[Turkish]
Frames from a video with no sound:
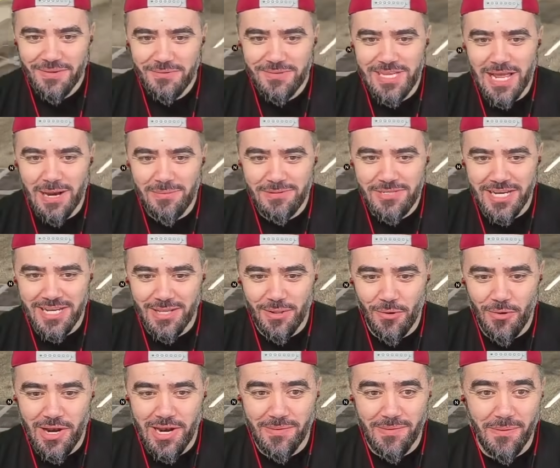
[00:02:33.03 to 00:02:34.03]
güzel bir şekilde
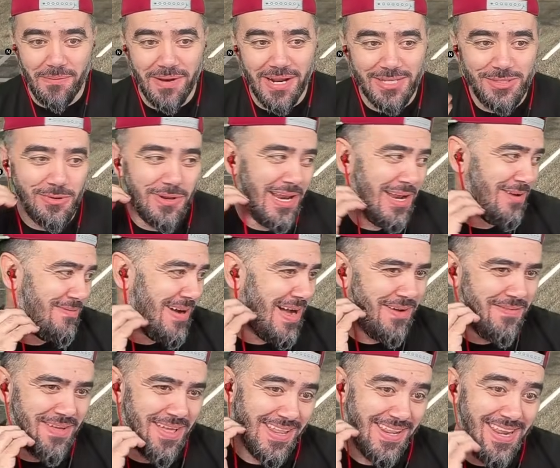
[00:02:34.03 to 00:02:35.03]
ölelim ama nasıl ölelim
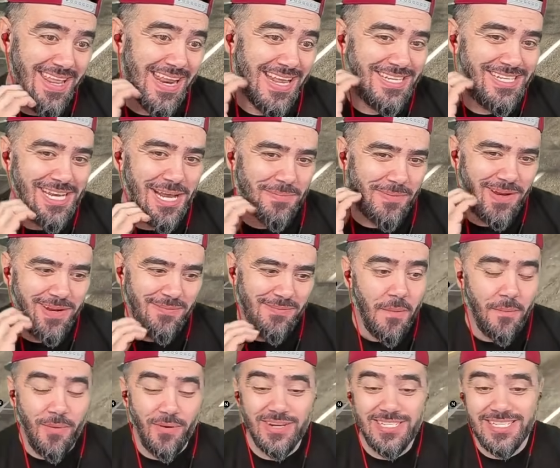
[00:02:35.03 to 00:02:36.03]
abi? Nereye çarpalım?
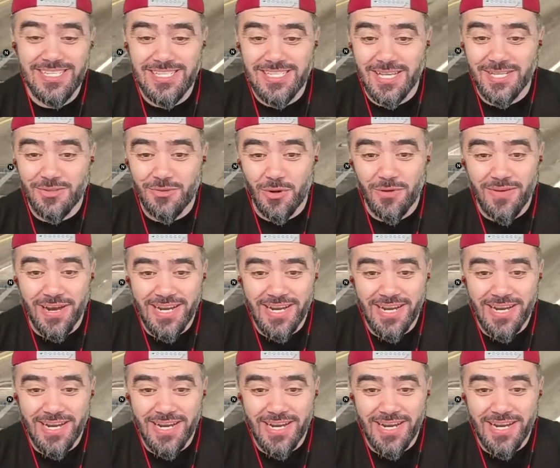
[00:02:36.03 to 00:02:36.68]
Polis istasyonu var